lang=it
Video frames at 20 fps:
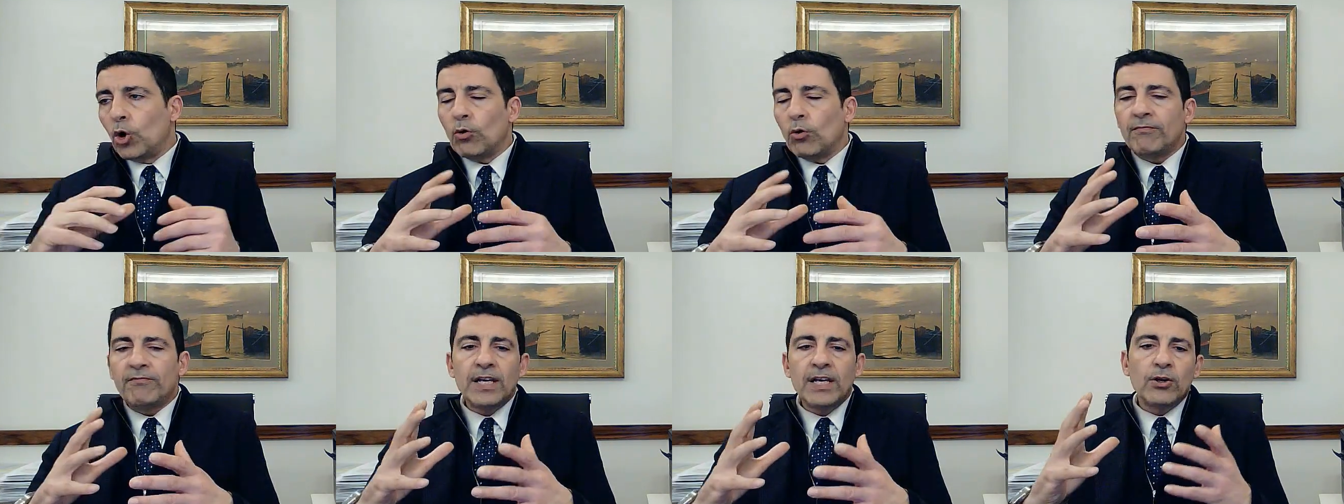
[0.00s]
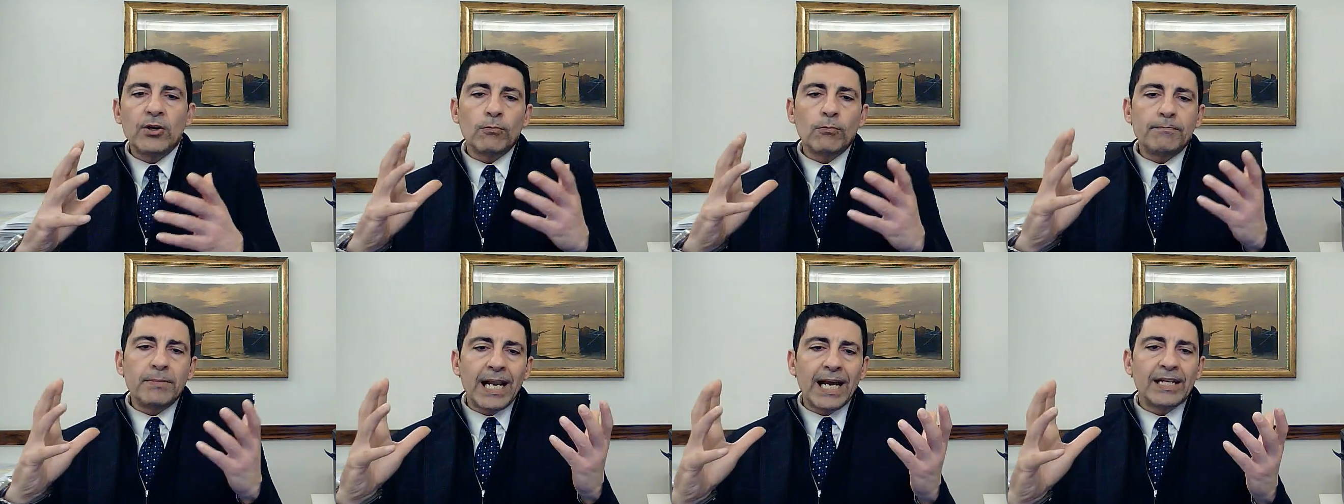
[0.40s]

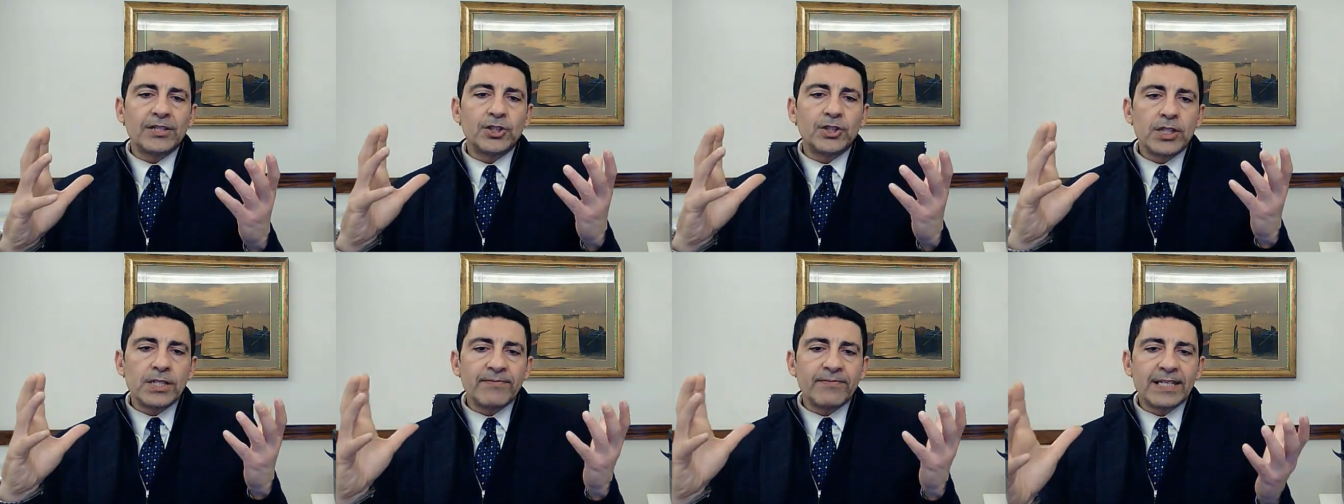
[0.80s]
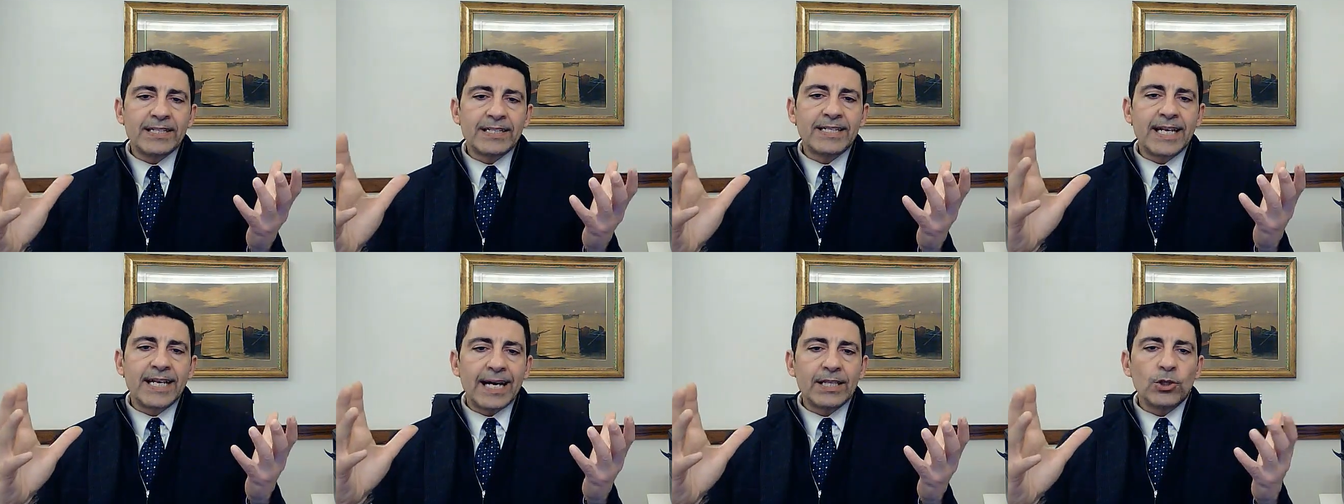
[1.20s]
ovvero bilanci
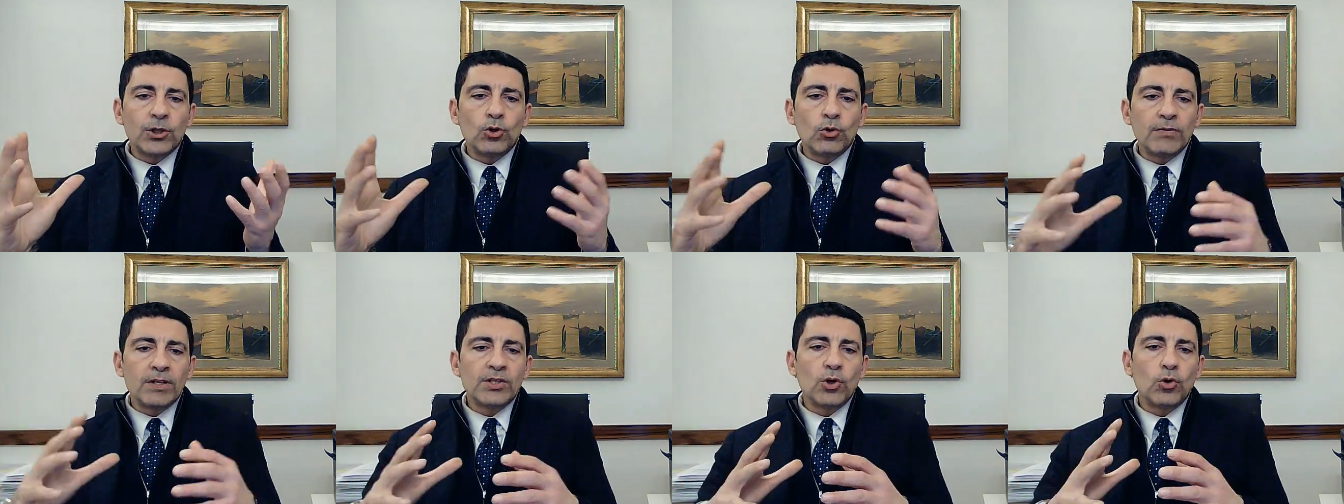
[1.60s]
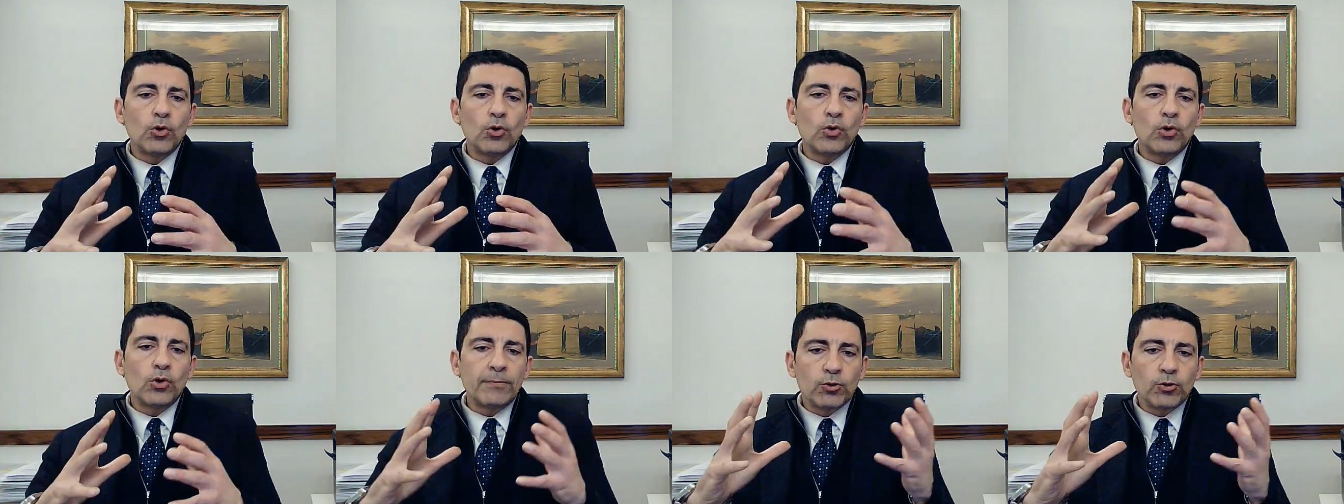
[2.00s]
spazzati dove
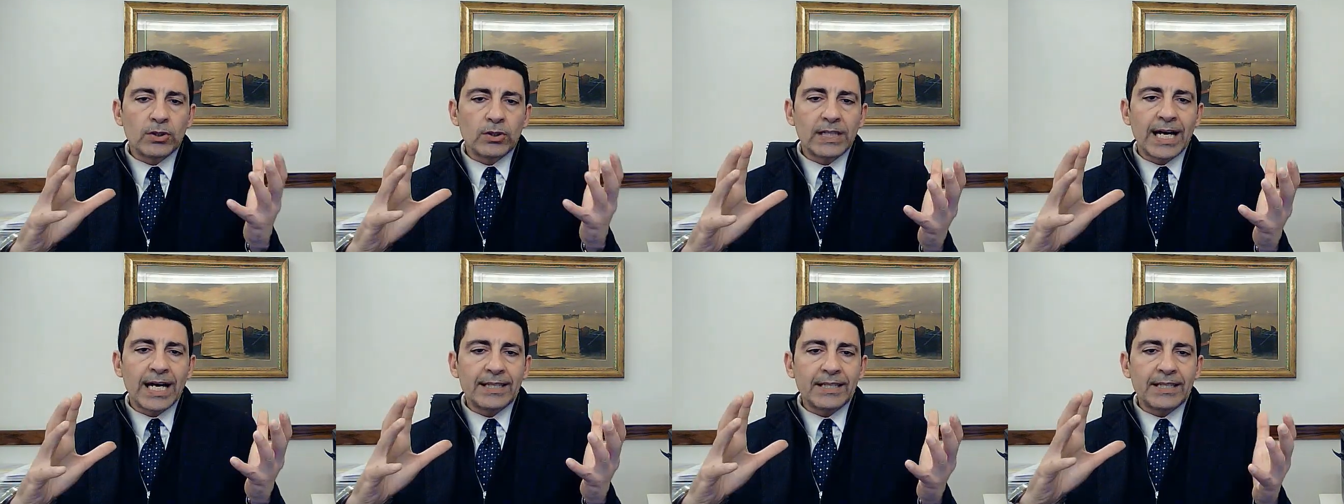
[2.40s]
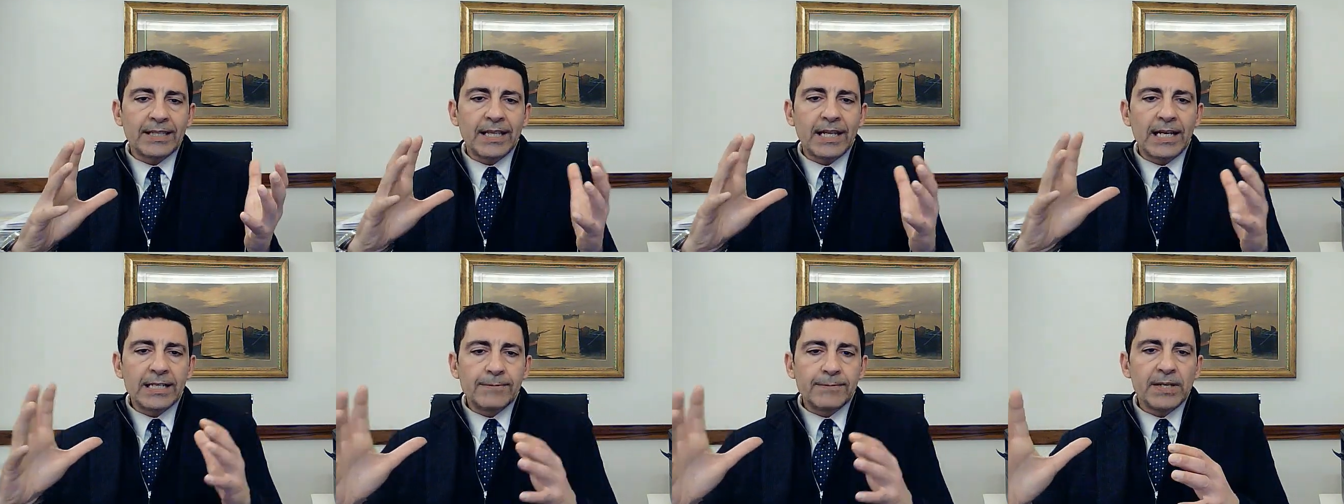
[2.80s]
sono riportate
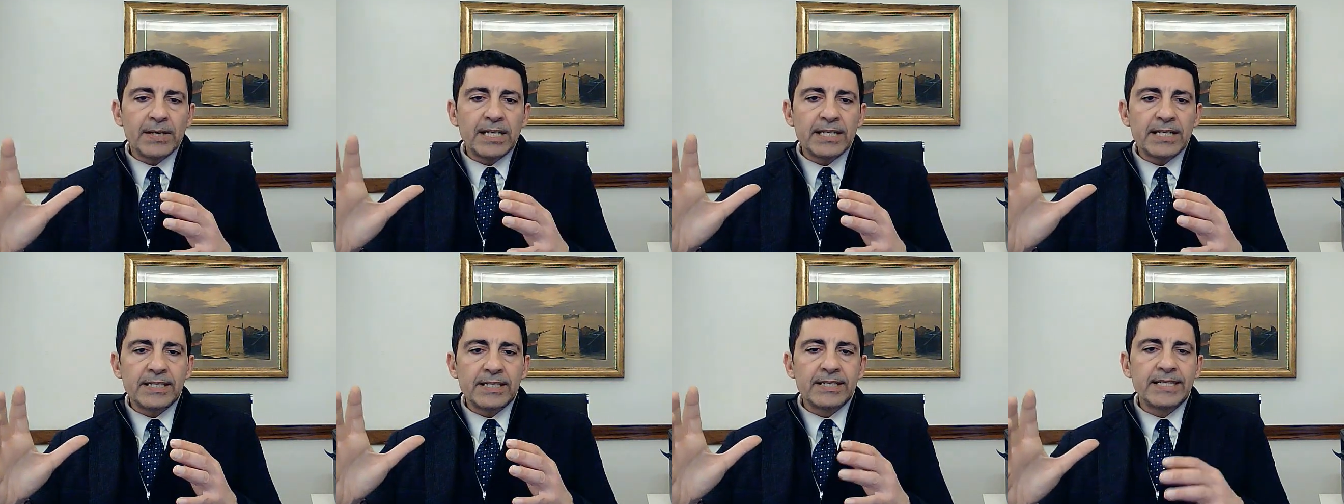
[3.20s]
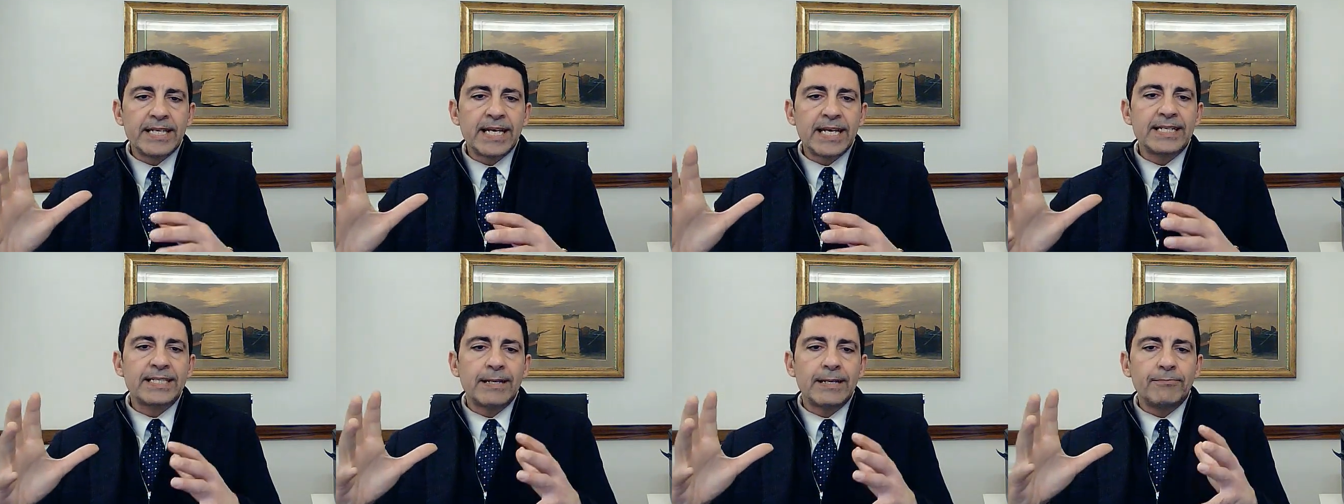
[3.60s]
delle spese
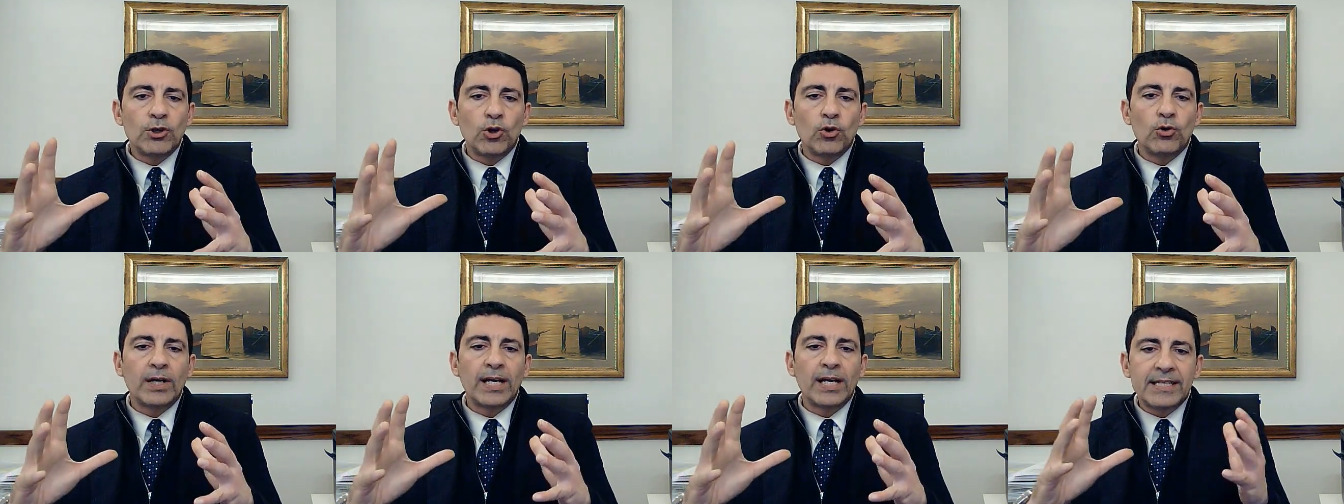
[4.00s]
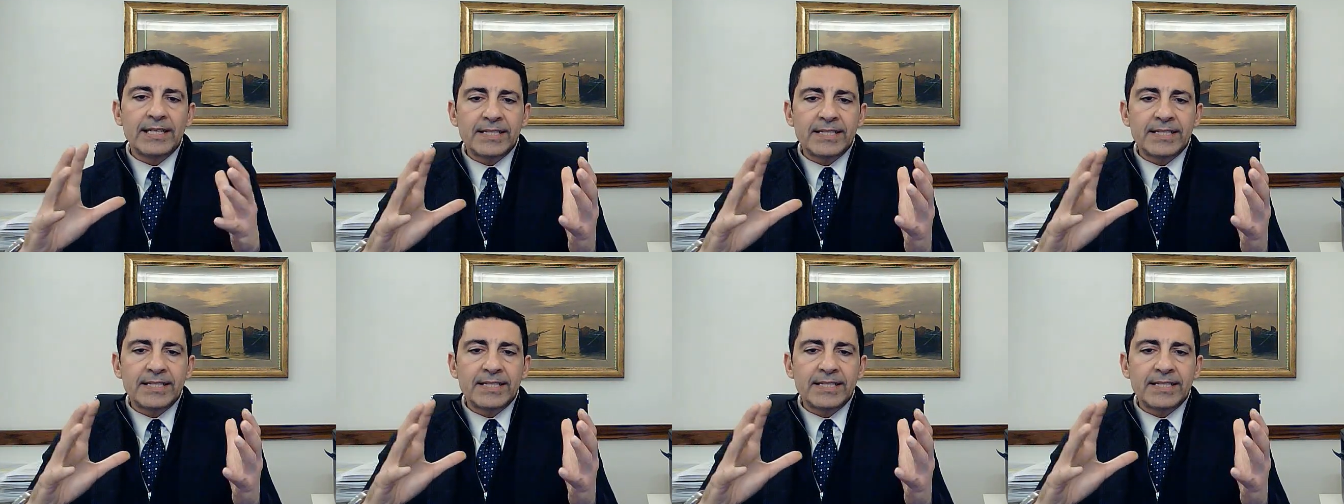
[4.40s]
senza però che le